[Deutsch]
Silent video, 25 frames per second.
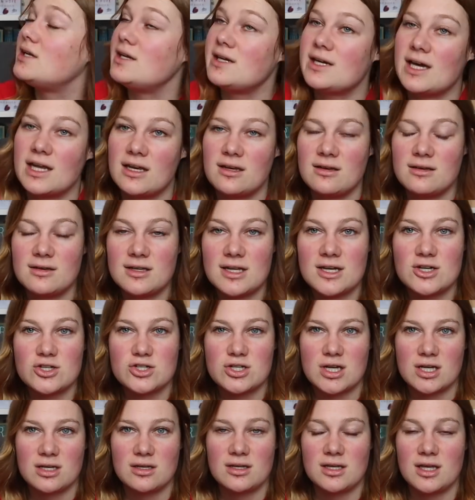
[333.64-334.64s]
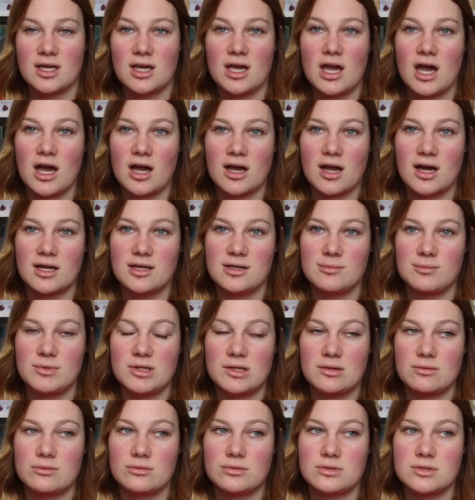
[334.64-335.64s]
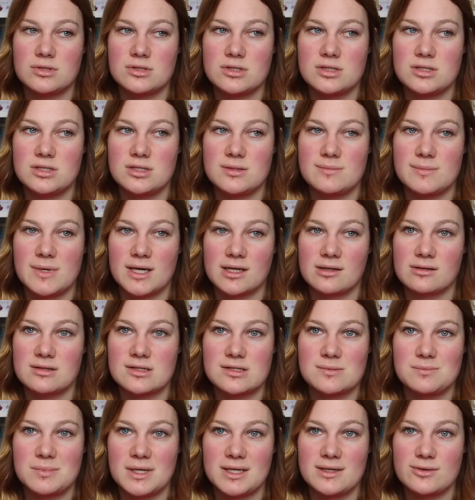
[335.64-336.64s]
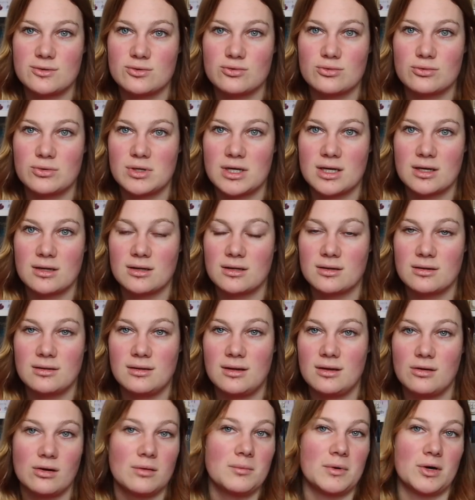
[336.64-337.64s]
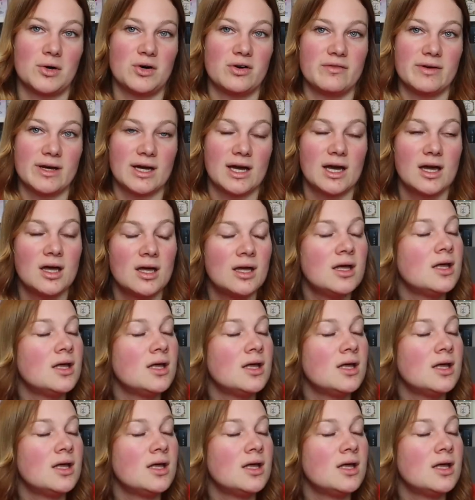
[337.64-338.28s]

Legenden der Schattenjägerakademie und die Magnus Bank Chroniken, die kommen auch weg.